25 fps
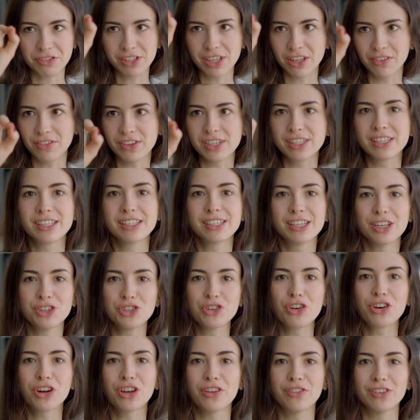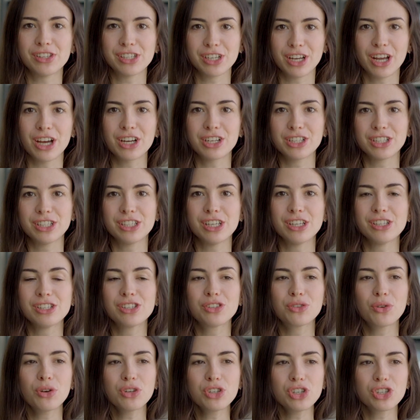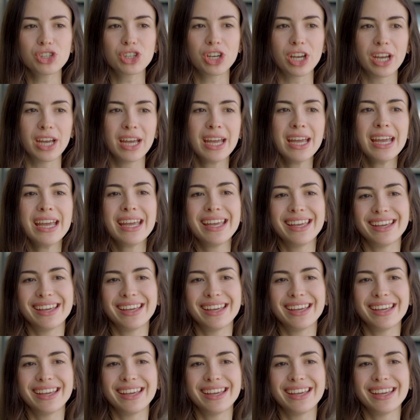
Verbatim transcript: соответственно, зачеркиваете каждый день эти точечки,